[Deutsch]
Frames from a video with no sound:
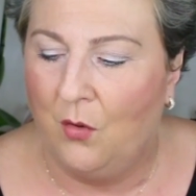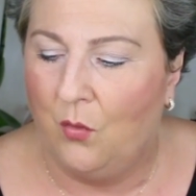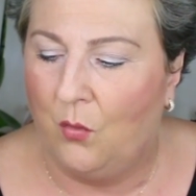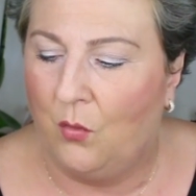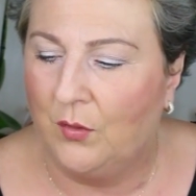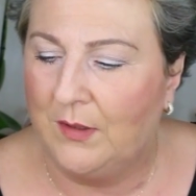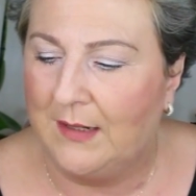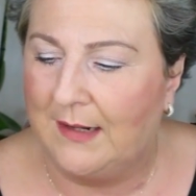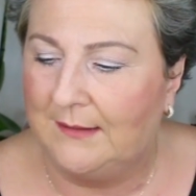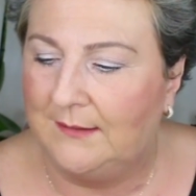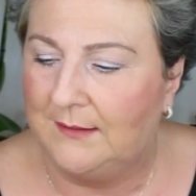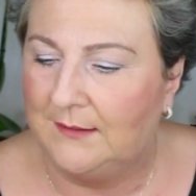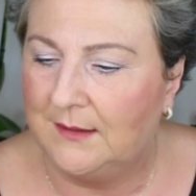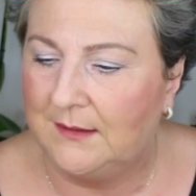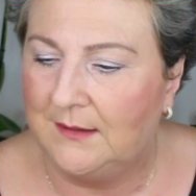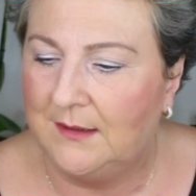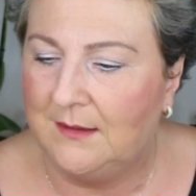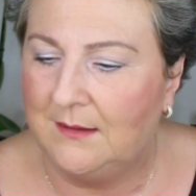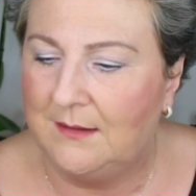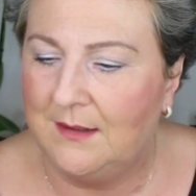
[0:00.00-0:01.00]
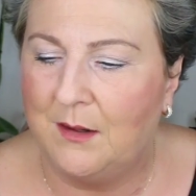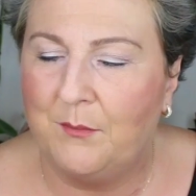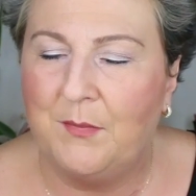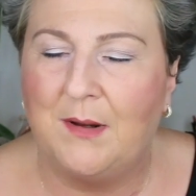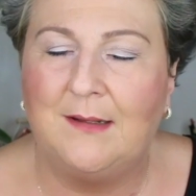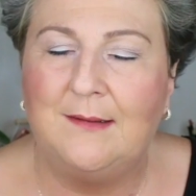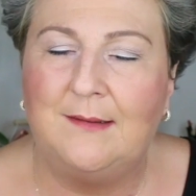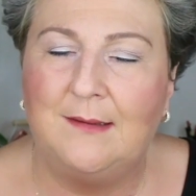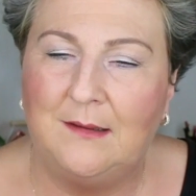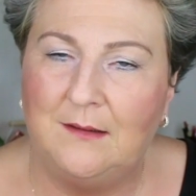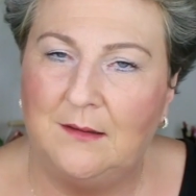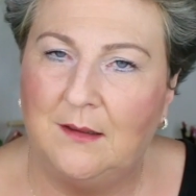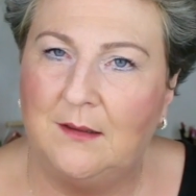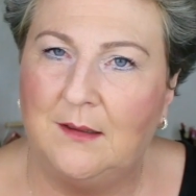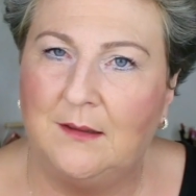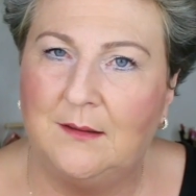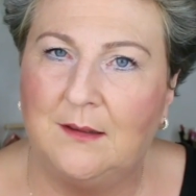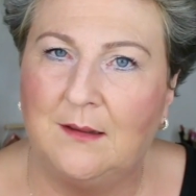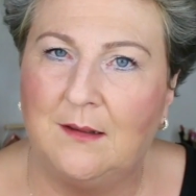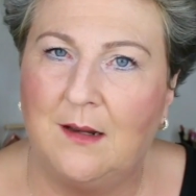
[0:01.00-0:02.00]
und als ich dann hinterher mal ins
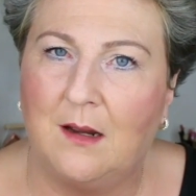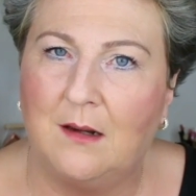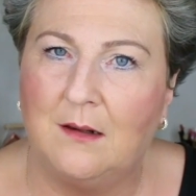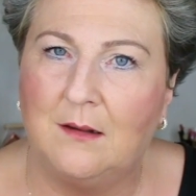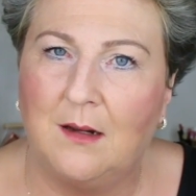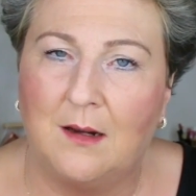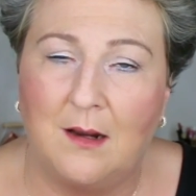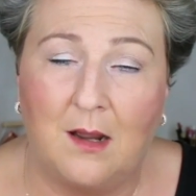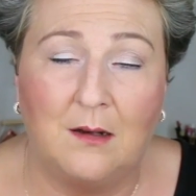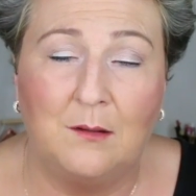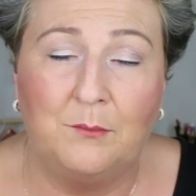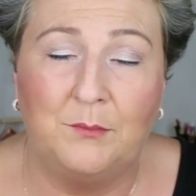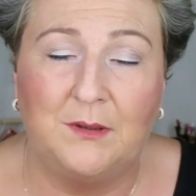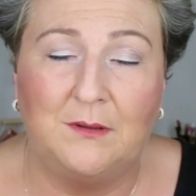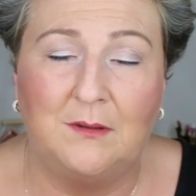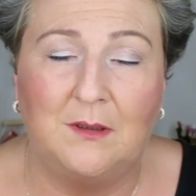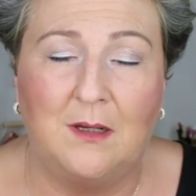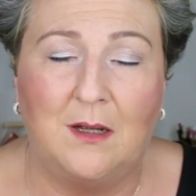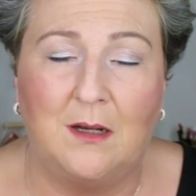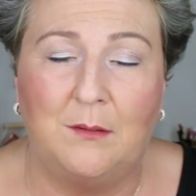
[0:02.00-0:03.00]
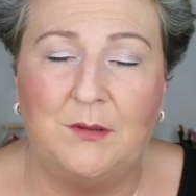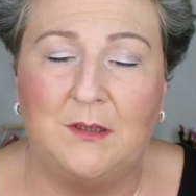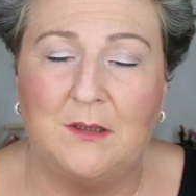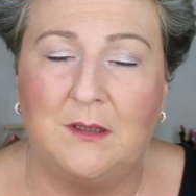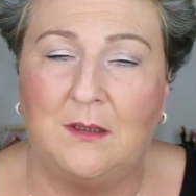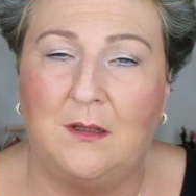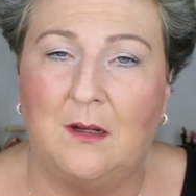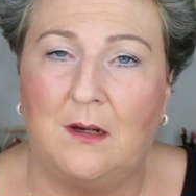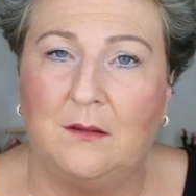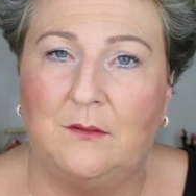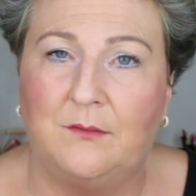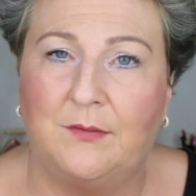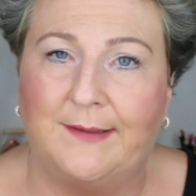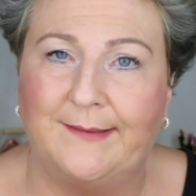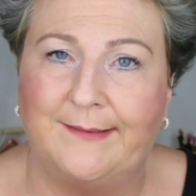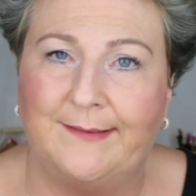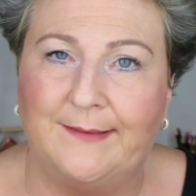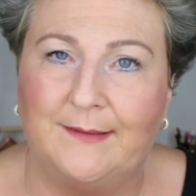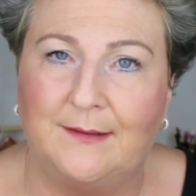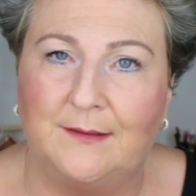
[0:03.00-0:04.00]
Internet gegangen bin, dann habe ich gedacht, was
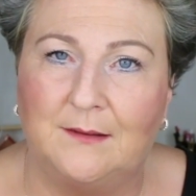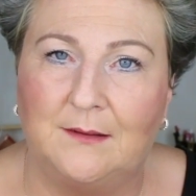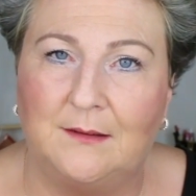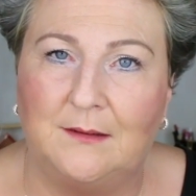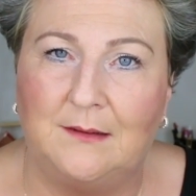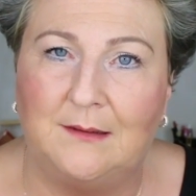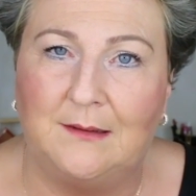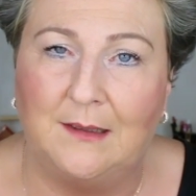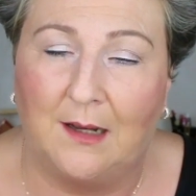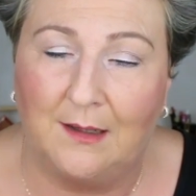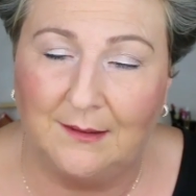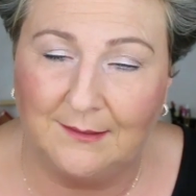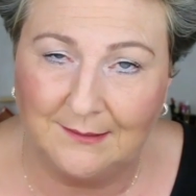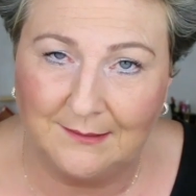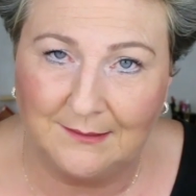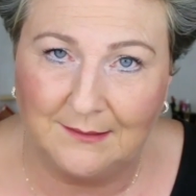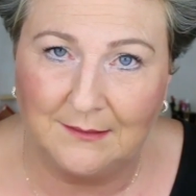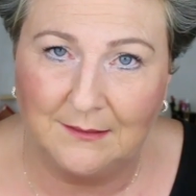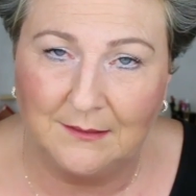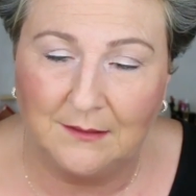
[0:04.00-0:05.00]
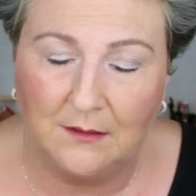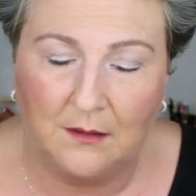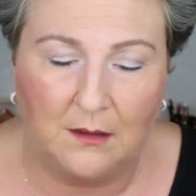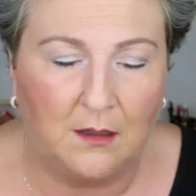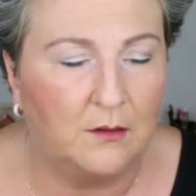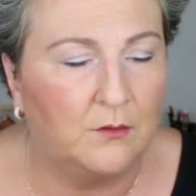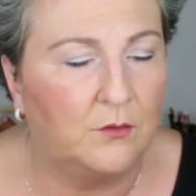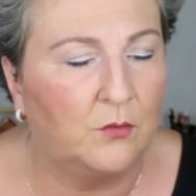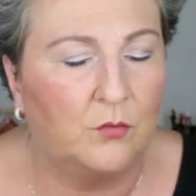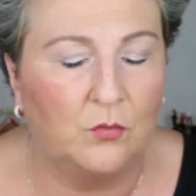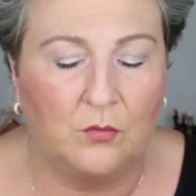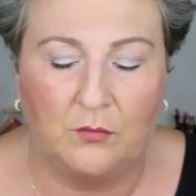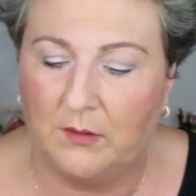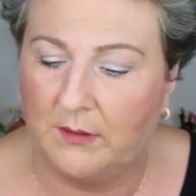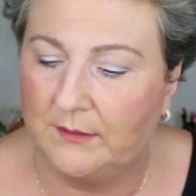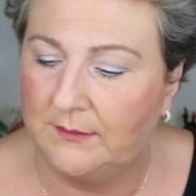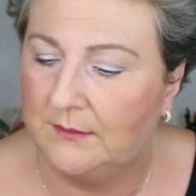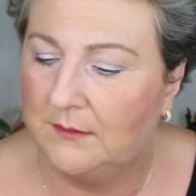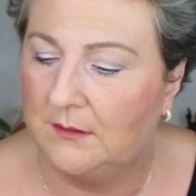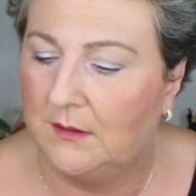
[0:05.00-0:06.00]
ist denn das? Also
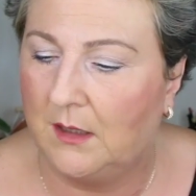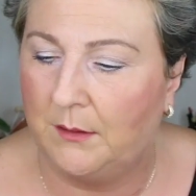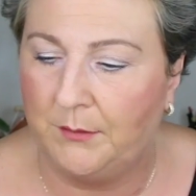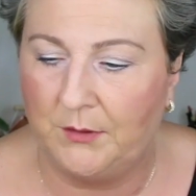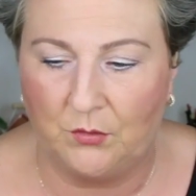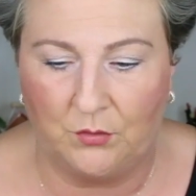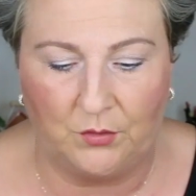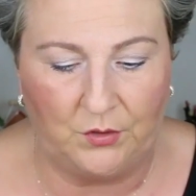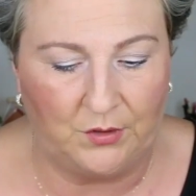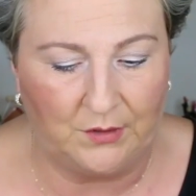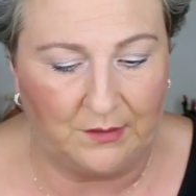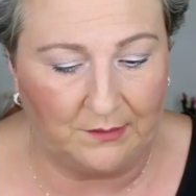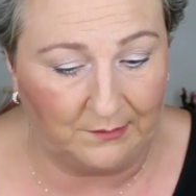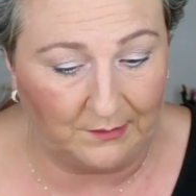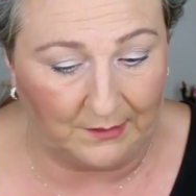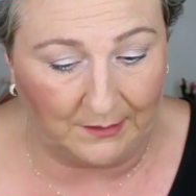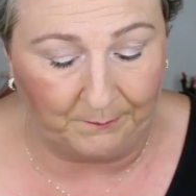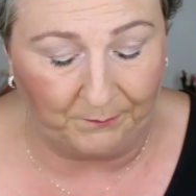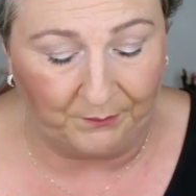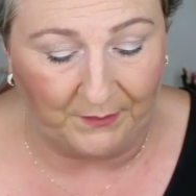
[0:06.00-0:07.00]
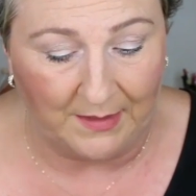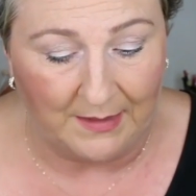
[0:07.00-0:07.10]
sowas habe ich noch nicht gesehen.